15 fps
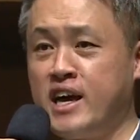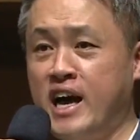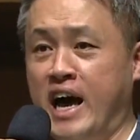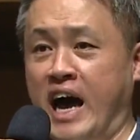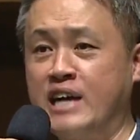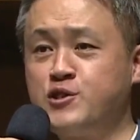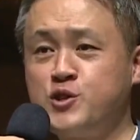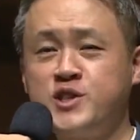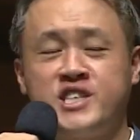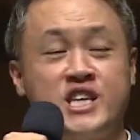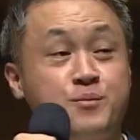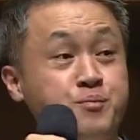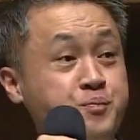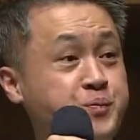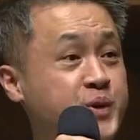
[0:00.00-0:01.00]
아주
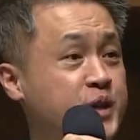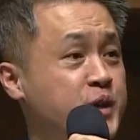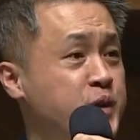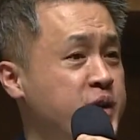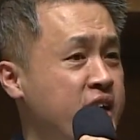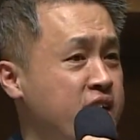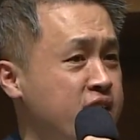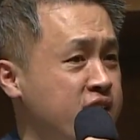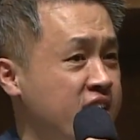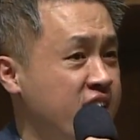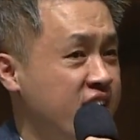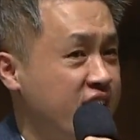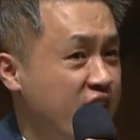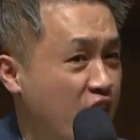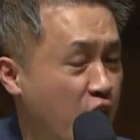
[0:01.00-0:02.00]
특별한
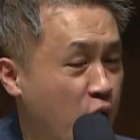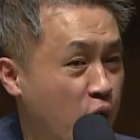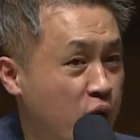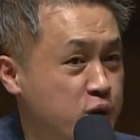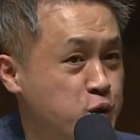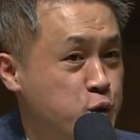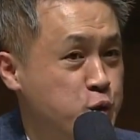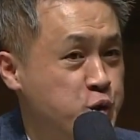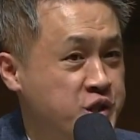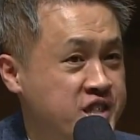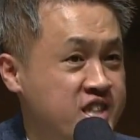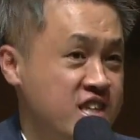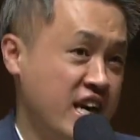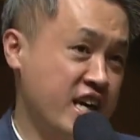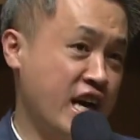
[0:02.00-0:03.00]
어,
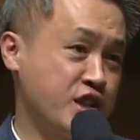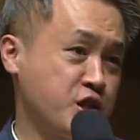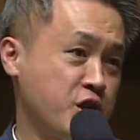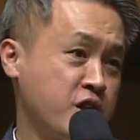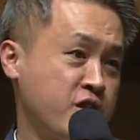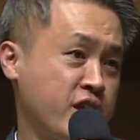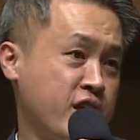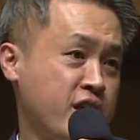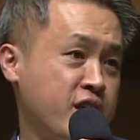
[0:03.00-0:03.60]
조치를 하나 하셨는데